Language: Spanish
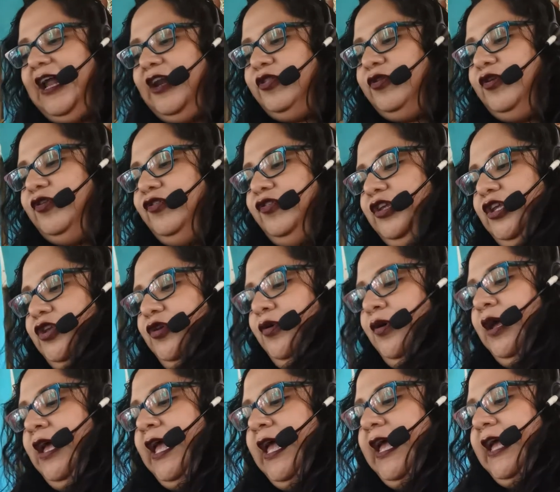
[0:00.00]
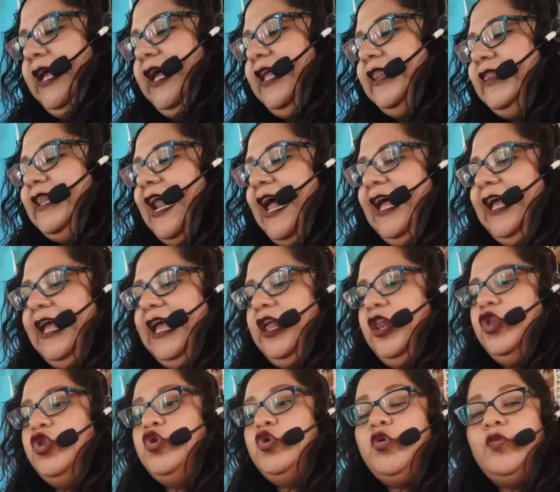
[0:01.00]
cartoncillo que trae
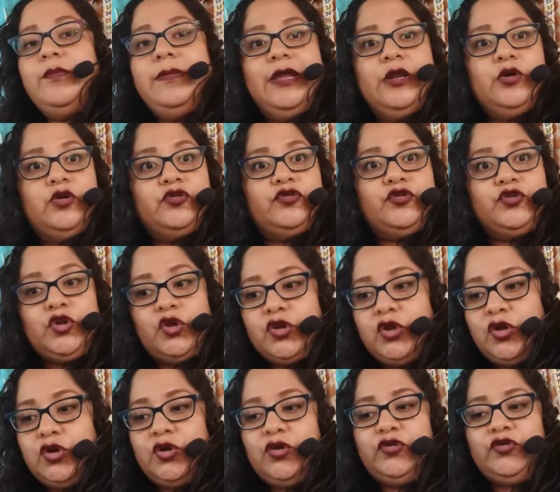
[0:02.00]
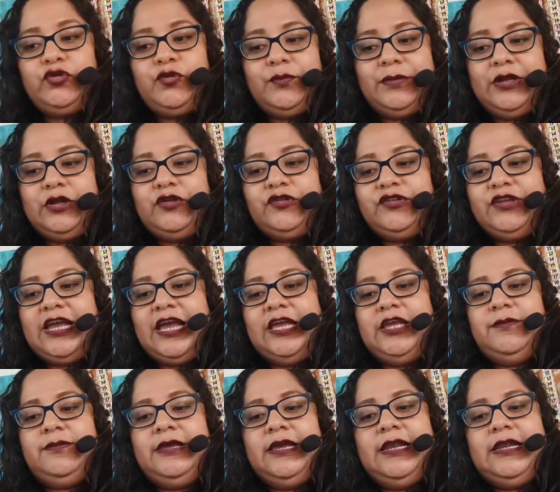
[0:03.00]
números, todos los números que
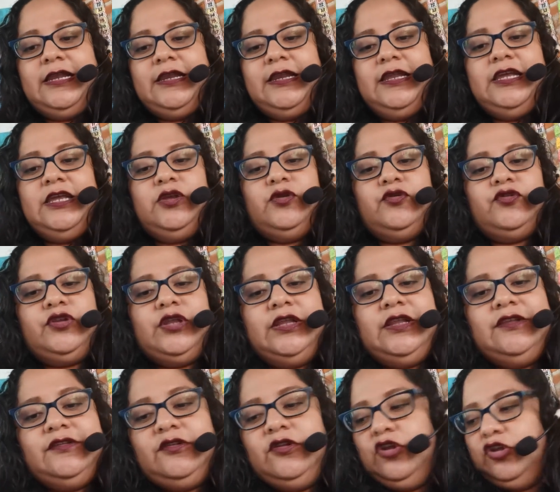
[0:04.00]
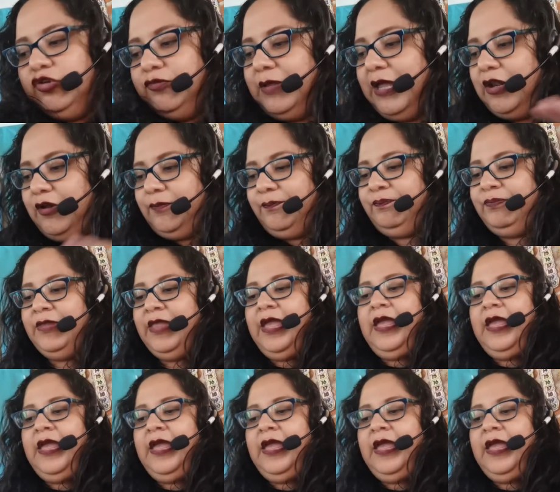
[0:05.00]
ahí vienen y que ustedes los vieron.